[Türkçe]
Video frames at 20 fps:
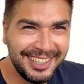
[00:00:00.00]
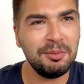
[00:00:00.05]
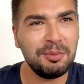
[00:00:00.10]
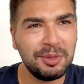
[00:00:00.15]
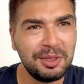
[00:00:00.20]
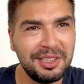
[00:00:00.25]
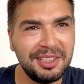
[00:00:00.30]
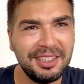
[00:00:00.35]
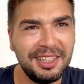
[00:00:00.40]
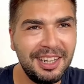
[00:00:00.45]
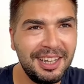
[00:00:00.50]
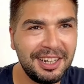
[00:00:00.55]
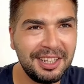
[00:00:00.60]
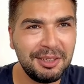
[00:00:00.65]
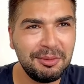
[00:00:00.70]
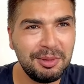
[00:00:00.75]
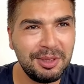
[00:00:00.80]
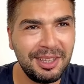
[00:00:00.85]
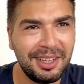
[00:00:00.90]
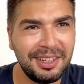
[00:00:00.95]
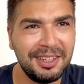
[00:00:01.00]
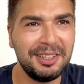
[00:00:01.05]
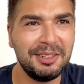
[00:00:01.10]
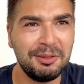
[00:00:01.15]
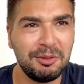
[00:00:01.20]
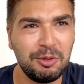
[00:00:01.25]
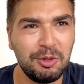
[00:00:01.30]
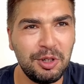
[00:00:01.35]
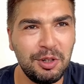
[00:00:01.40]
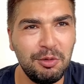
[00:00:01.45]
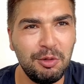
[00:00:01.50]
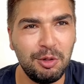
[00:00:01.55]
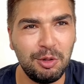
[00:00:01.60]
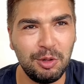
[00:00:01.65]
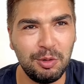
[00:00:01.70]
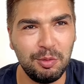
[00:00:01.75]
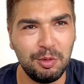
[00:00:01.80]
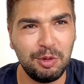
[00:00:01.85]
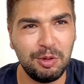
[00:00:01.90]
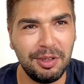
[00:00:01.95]
Dizilerde bir tane görevli oluyor
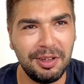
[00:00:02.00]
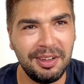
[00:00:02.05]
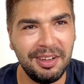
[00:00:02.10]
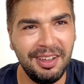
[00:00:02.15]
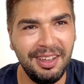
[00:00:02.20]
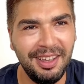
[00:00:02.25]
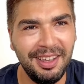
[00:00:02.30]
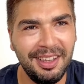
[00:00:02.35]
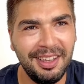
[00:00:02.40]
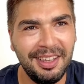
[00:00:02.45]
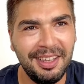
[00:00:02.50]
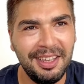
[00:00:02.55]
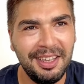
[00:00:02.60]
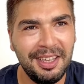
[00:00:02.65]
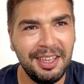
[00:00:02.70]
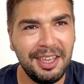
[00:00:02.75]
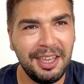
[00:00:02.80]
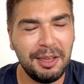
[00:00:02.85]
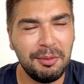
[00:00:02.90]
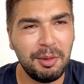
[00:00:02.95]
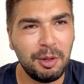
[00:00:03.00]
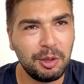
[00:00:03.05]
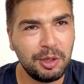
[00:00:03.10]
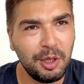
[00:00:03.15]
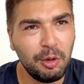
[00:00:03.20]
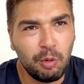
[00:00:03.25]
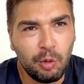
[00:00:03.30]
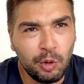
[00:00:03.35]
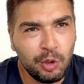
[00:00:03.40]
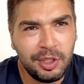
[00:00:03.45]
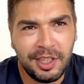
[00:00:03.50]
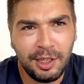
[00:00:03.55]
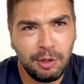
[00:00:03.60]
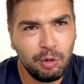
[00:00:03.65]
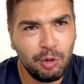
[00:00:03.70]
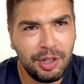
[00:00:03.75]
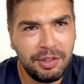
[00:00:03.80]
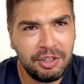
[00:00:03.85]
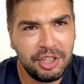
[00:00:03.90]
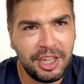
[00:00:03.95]
mutlaka. Hemen tek, onun tek
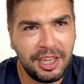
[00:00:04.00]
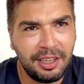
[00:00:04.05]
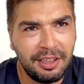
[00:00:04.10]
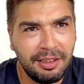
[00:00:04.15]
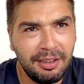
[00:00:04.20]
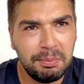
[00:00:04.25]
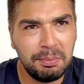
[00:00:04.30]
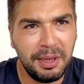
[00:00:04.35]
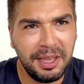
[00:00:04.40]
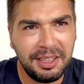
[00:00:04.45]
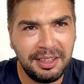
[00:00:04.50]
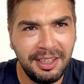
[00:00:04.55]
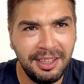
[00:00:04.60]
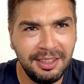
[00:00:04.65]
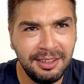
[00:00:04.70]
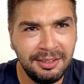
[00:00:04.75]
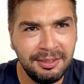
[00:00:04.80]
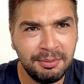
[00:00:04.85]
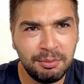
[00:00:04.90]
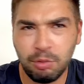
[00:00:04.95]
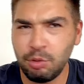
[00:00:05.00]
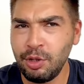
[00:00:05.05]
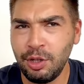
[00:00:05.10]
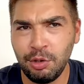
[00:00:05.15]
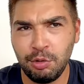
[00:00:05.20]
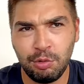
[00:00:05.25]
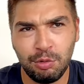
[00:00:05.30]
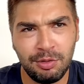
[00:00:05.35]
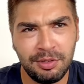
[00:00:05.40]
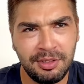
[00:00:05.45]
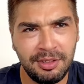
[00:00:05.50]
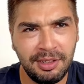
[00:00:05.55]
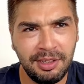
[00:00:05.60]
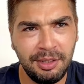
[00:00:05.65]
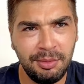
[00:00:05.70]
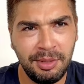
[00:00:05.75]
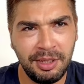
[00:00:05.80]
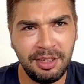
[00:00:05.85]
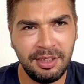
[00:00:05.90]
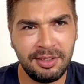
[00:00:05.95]
görevi şey. Bekleyin. Buradan sonrasına
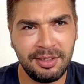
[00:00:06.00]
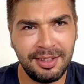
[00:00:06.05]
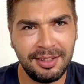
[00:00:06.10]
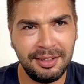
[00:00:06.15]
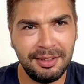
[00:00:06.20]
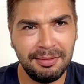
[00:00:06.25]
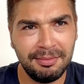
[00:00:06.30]
girmek yasak.